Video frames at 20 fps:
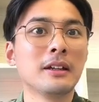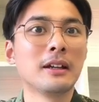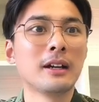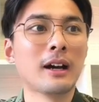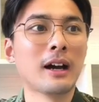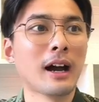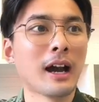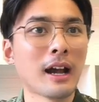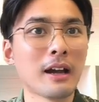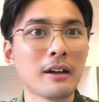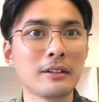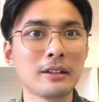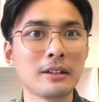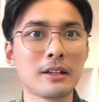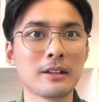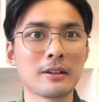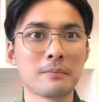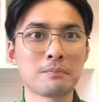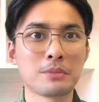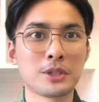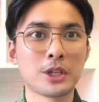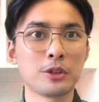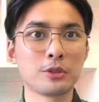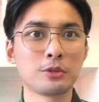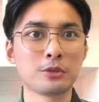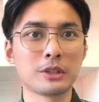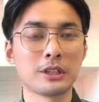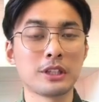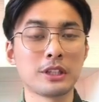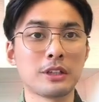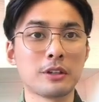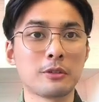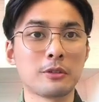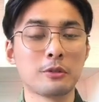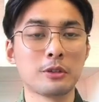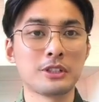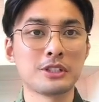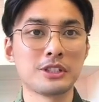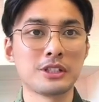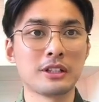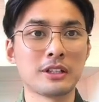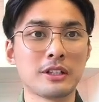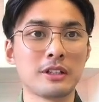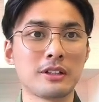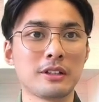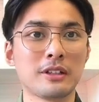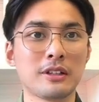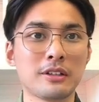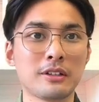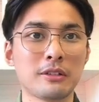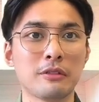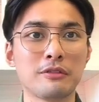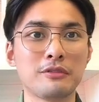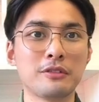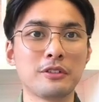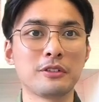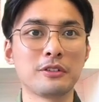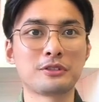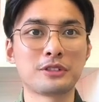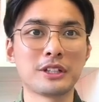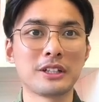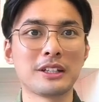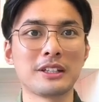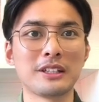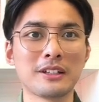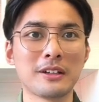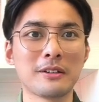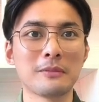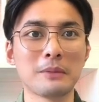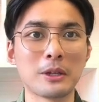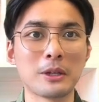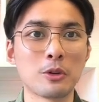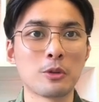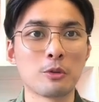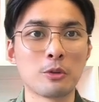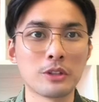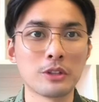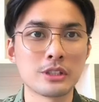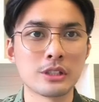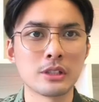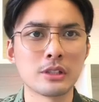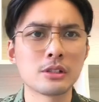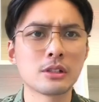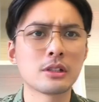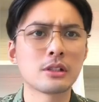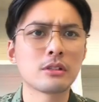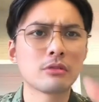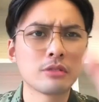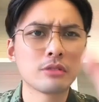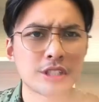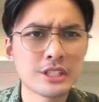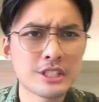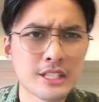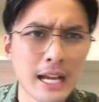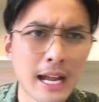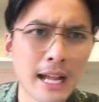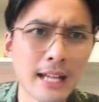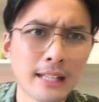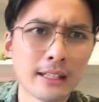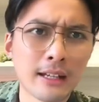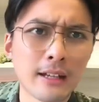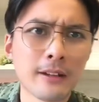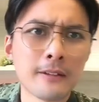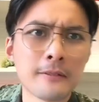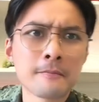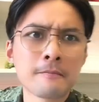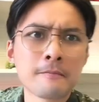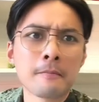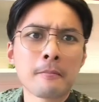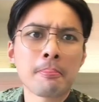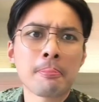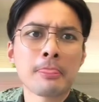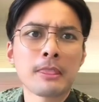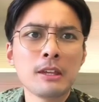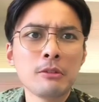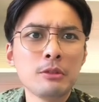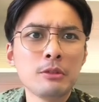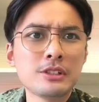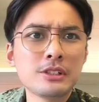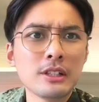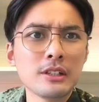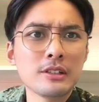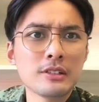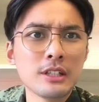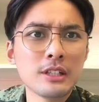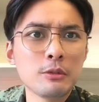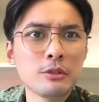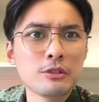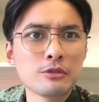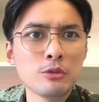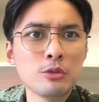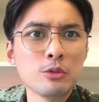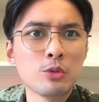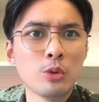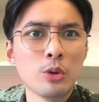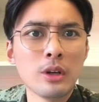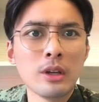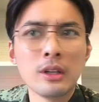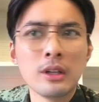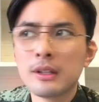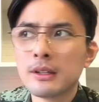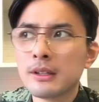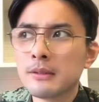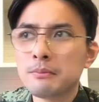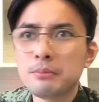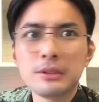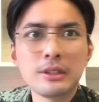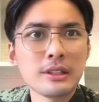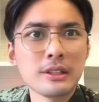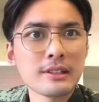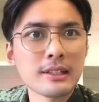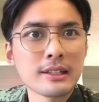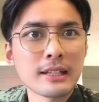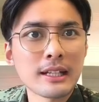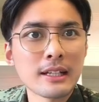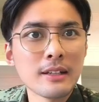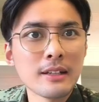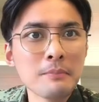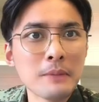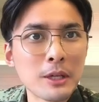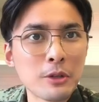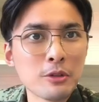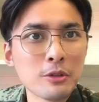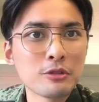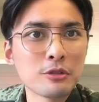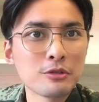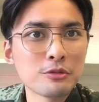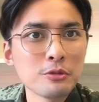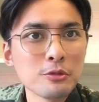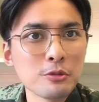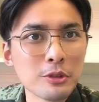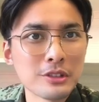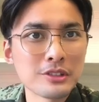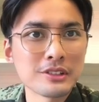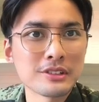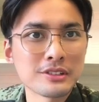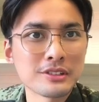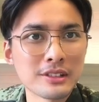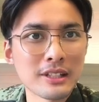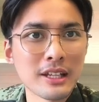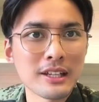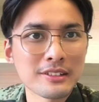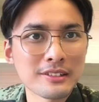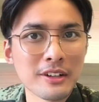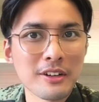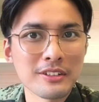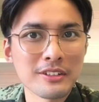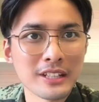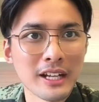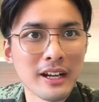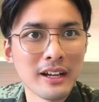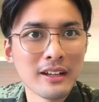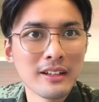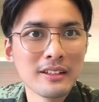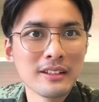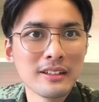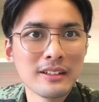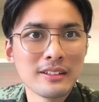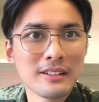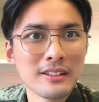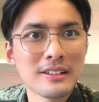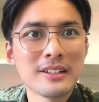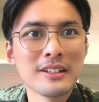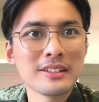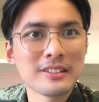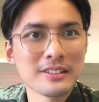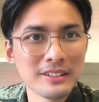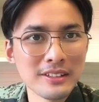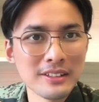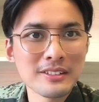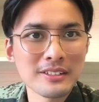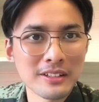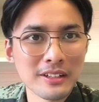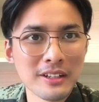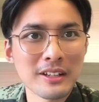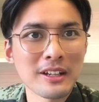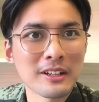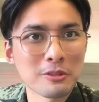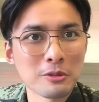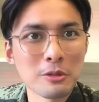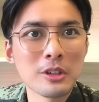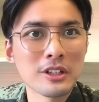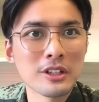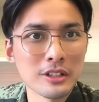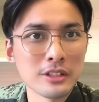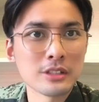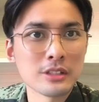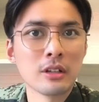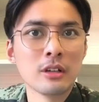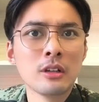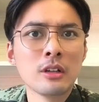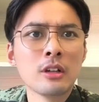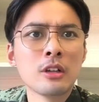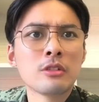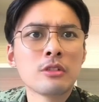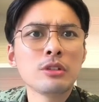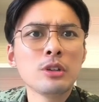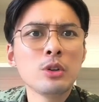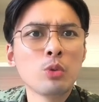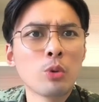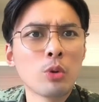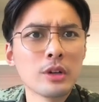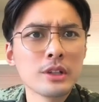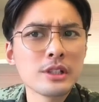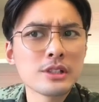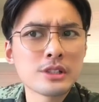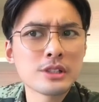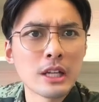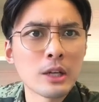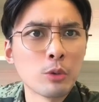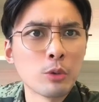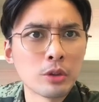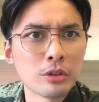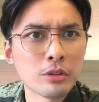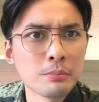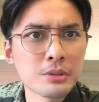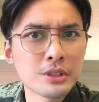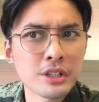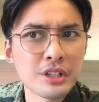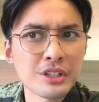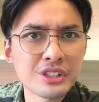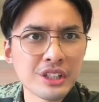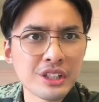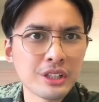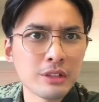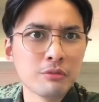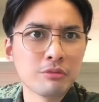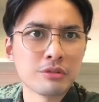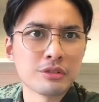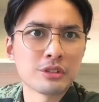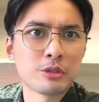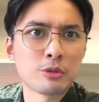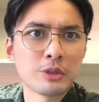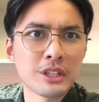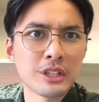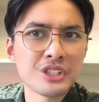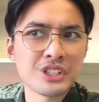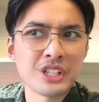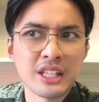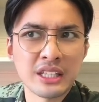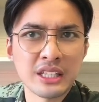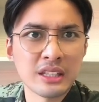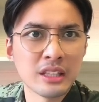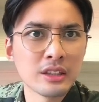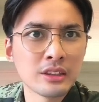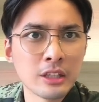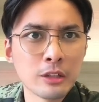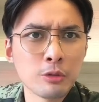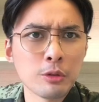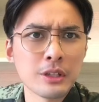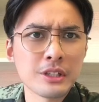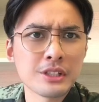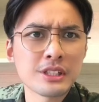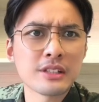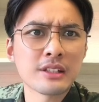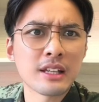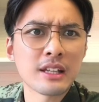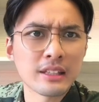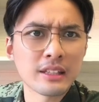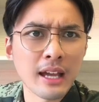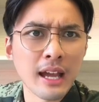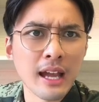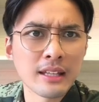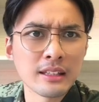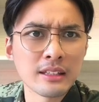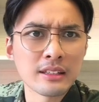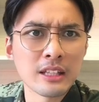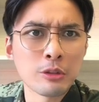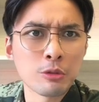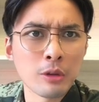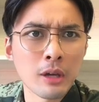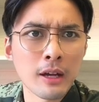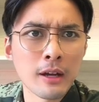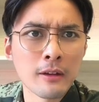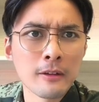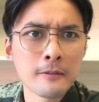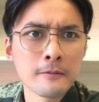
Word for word: 啊，还有那个飘动的那个国旗，那个那个有风吹的那个美国国旗，这个都是假的。因为这次，因为中国不停的在打，但是美国说中国是是在造假，你可你想想看多可笑。所以，我一直以来我都不相信你五十多年前你能登月，现在你还能登月，啊，